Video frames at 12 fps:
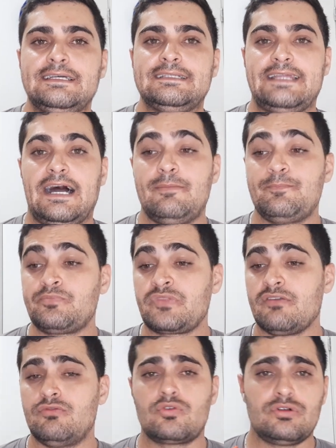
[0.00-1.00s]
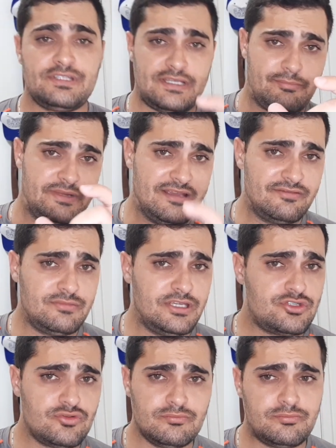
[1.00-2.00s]
tá? Vou contar
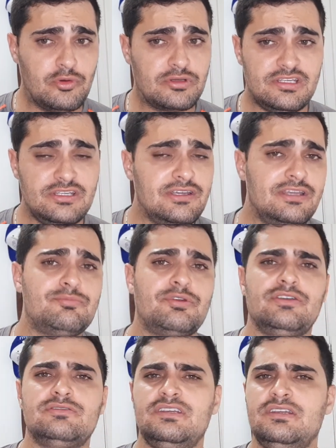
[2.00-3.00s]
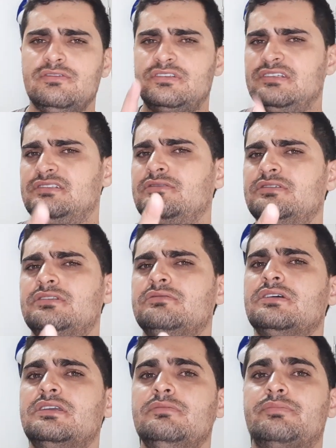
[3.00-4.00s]
brevemente um pouquinho aí, porque eu sei que vocês não estão
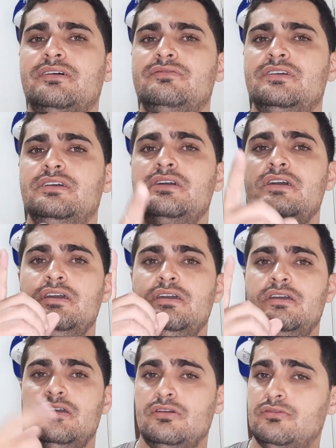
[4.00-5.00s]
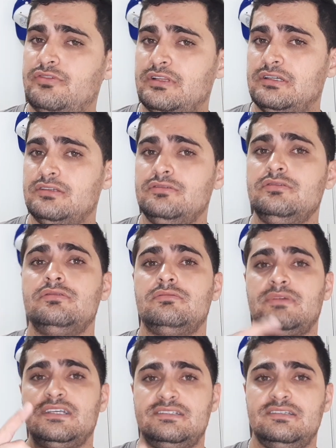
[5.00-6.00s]
aqui para ver eu falando,
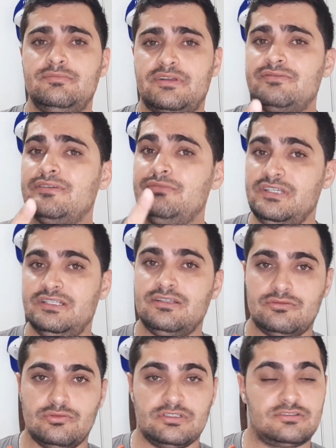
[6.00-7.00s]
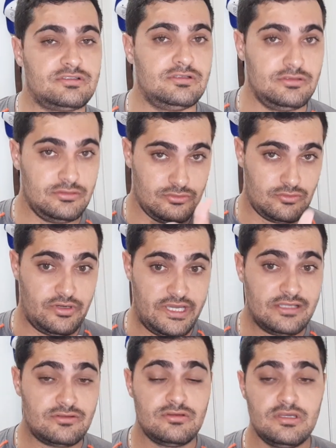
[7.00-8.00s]
mas sim para ver miniaturas,
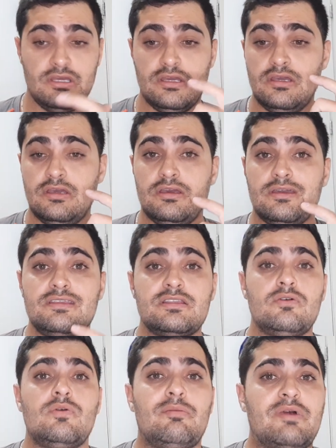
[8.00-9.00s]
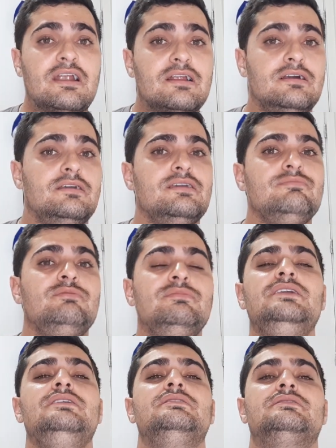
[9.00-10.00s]
correto? Então a marca N
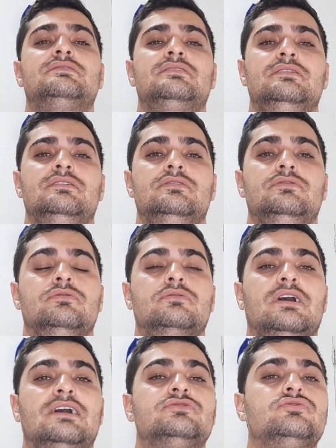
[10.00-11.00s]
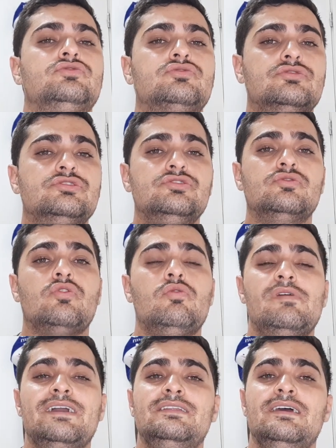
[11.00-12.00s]
Minis, no caso, surgiu com
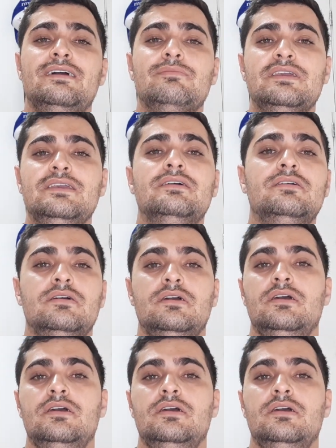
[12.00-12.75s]
uma ideia minha.